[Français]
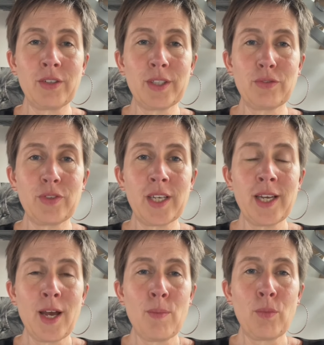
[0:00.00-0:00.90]
En
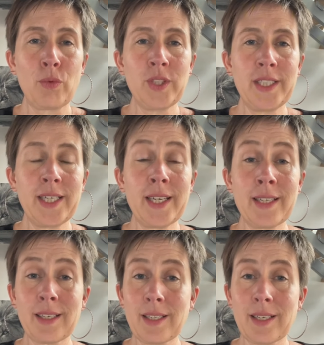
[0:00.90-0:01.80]
effet, mon idée
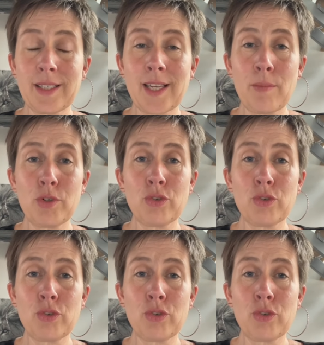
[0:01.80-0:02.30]
est très très simple.